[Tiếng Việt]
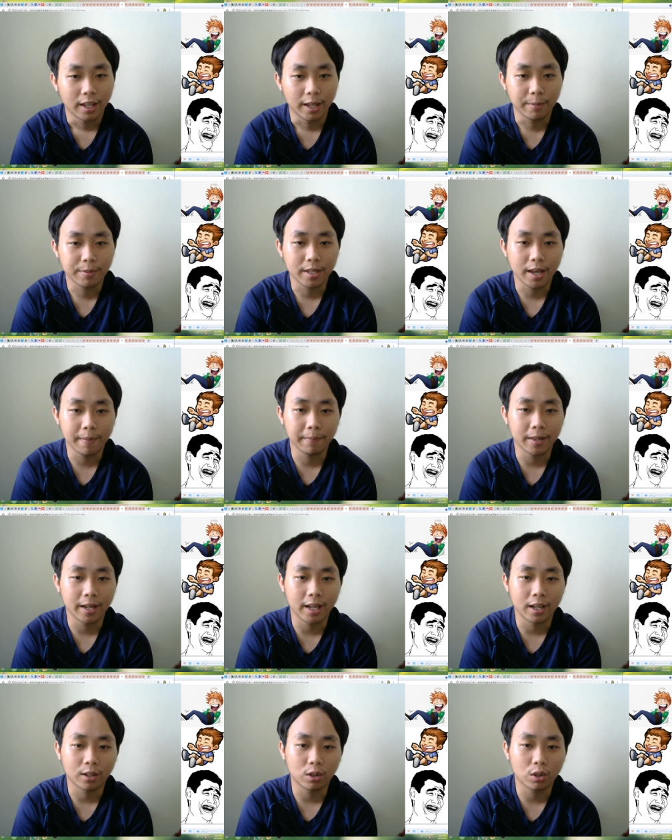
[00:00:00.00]
em xem
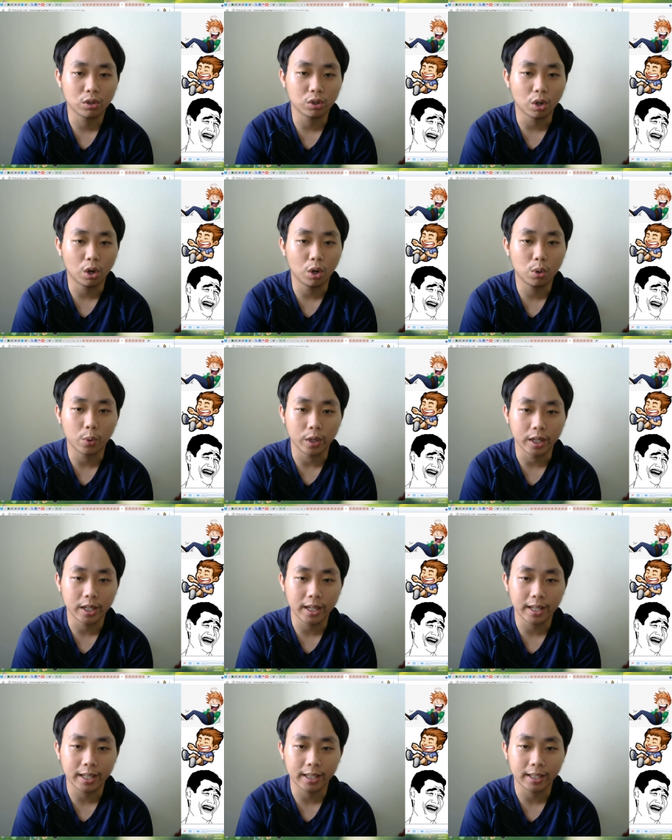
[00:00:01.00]
nè con chó quỷ
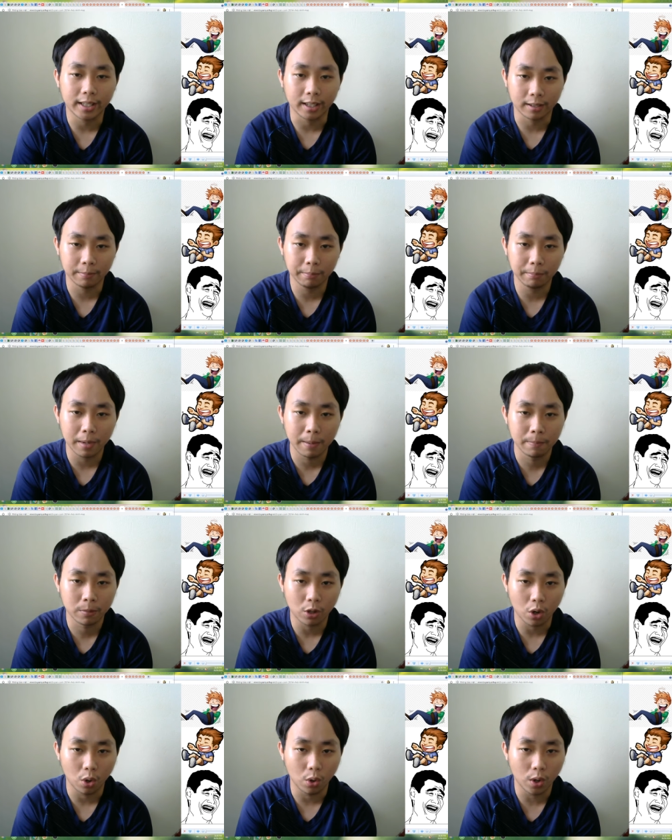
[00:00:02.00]
này cắn
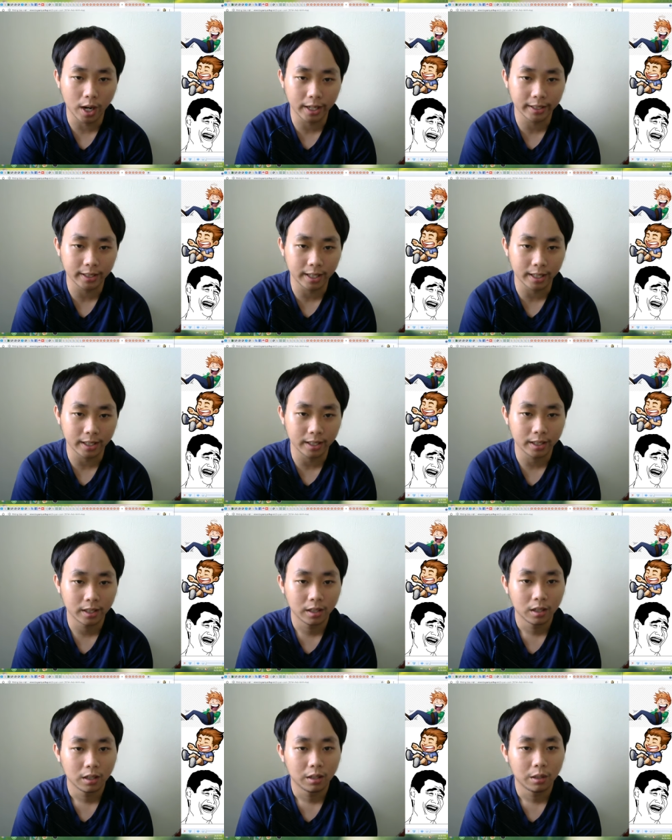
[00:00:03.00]
bầm cổ anh này
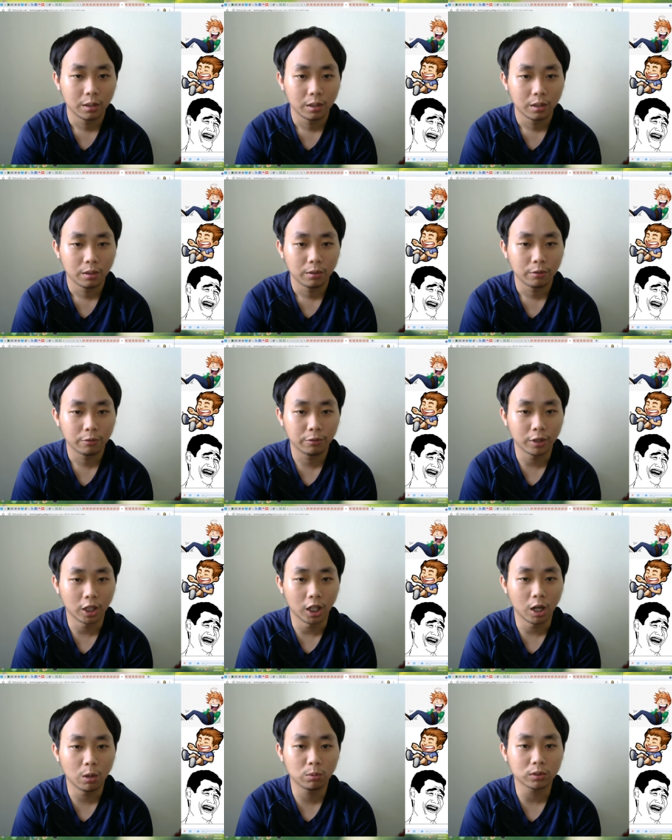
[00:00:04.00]

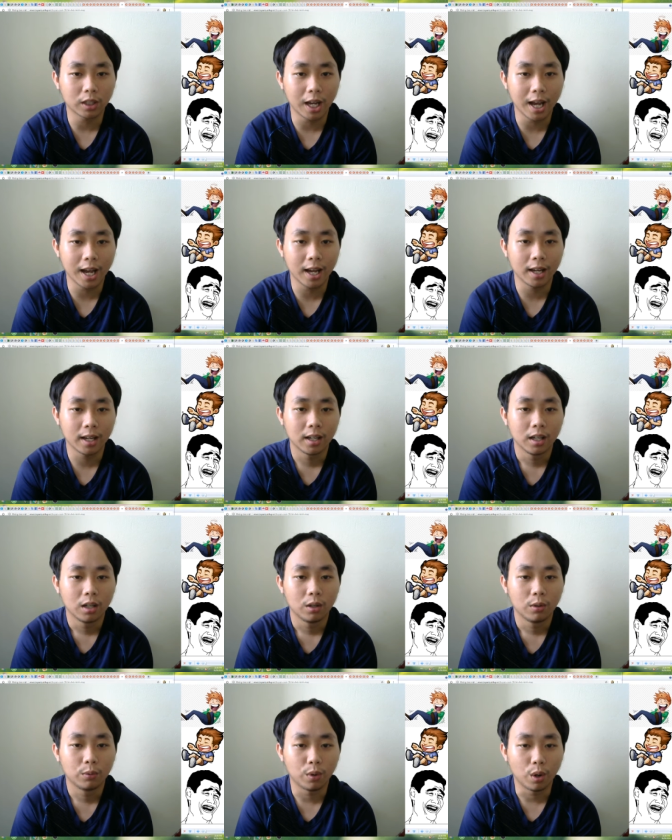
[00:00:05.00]
vợ ông ta
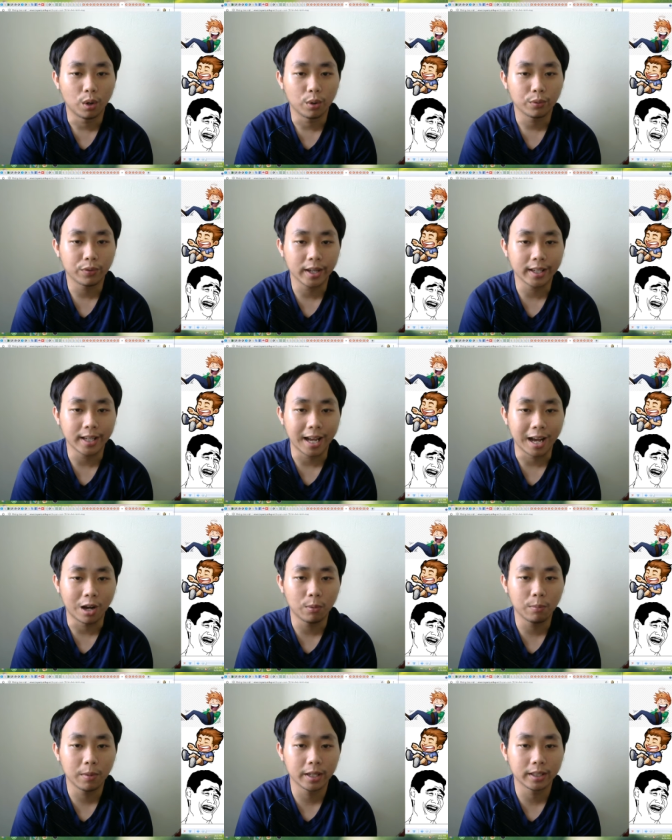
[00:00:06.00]
vội phanh
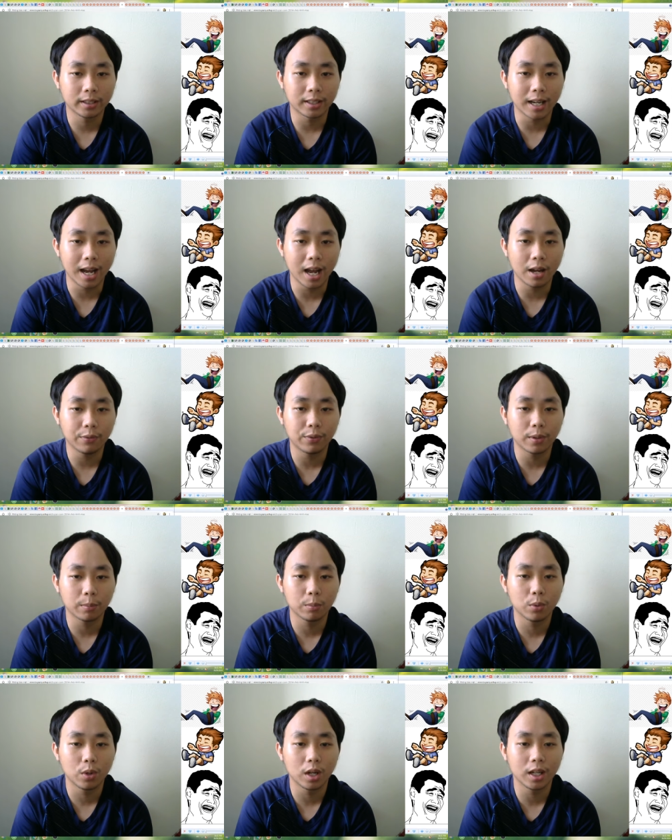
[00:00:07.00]
áo mình ra
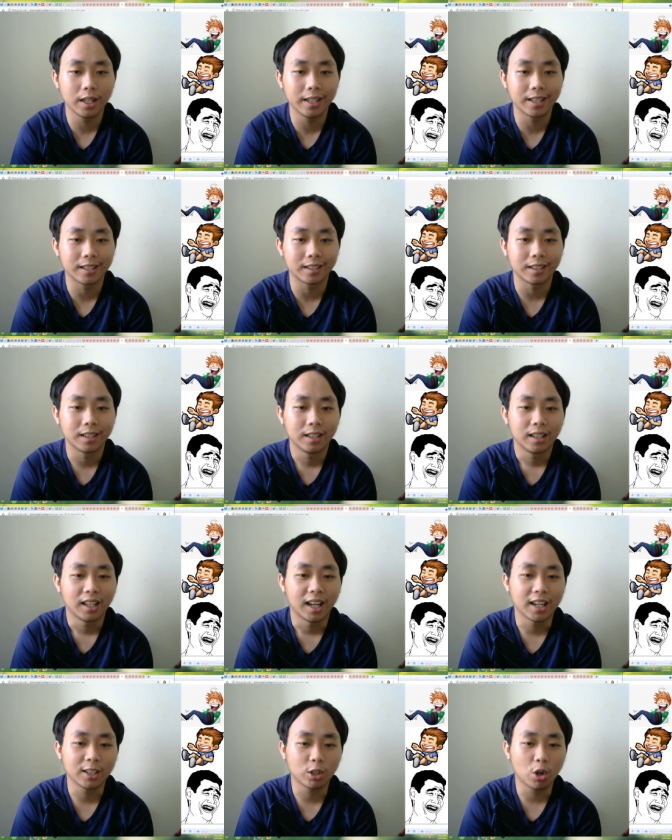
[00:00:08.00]
phân bua liền
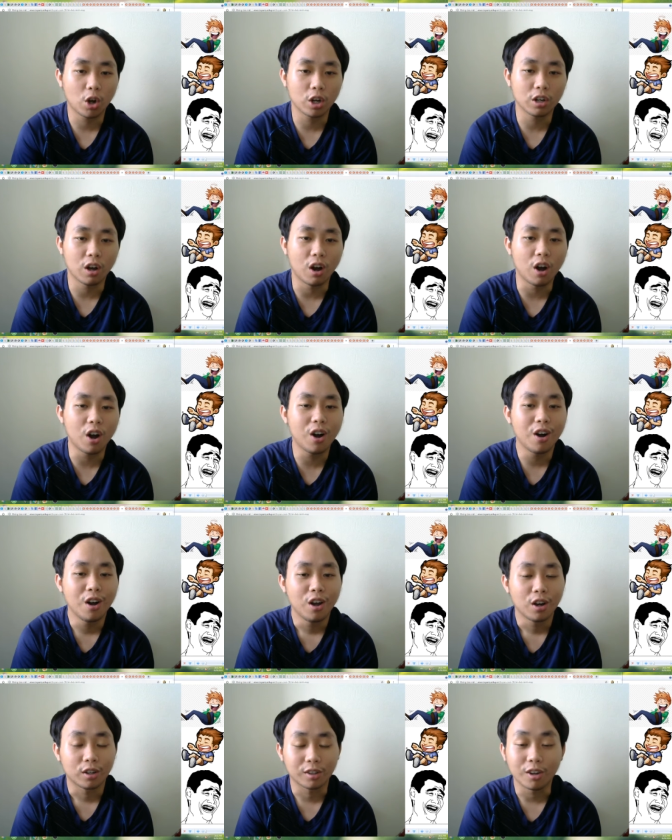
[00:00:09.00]
anh coi
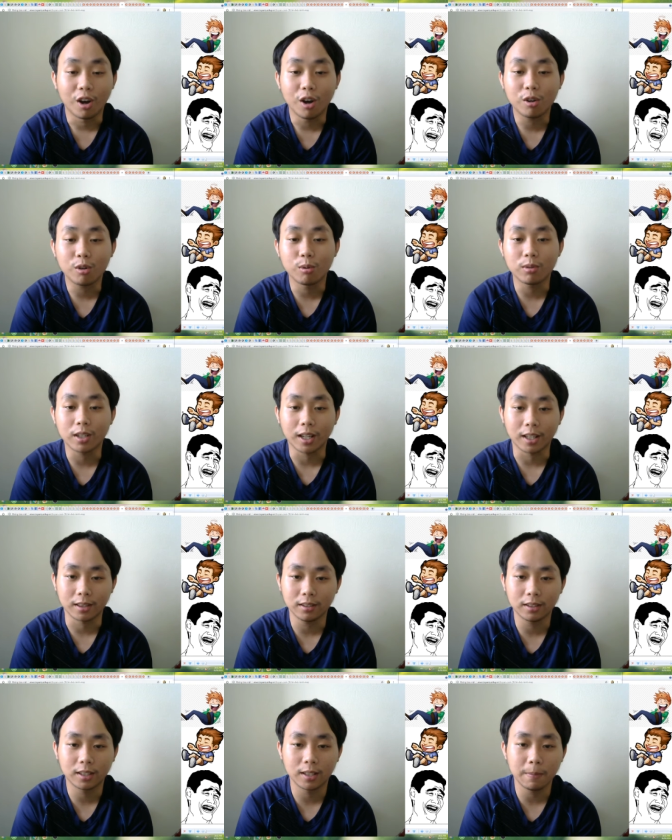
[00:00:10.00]
đó nó cũng
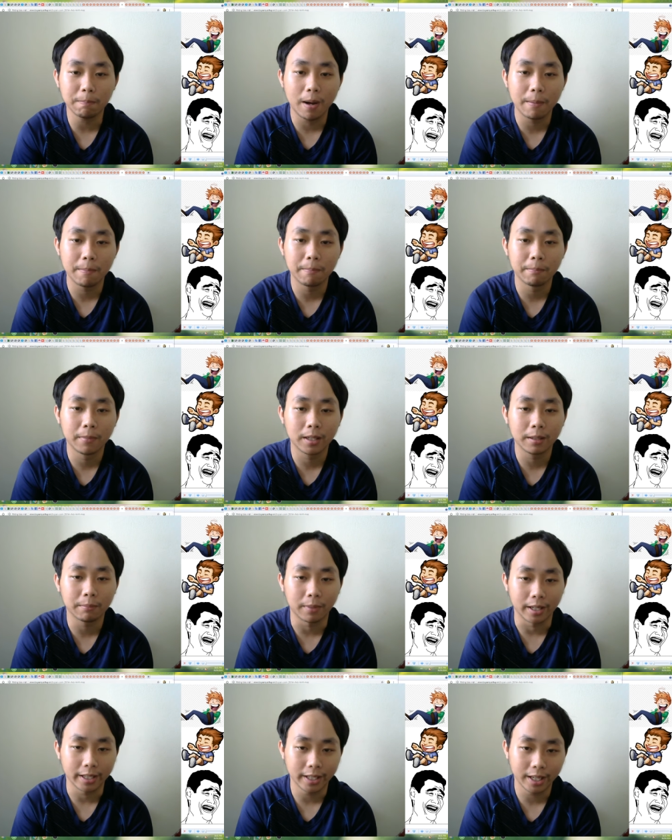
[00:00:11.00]
cắn tím bầm mình
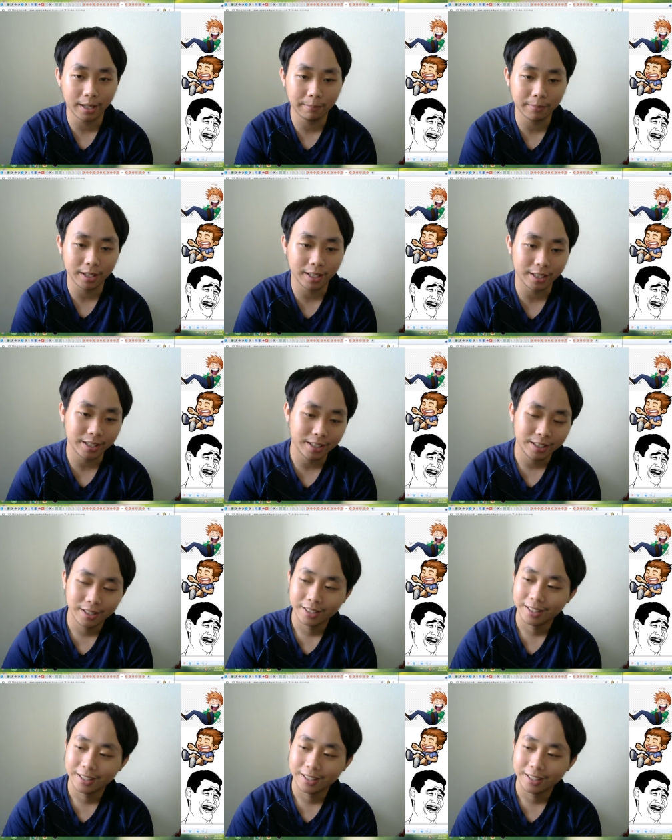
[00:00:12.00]
mấy em này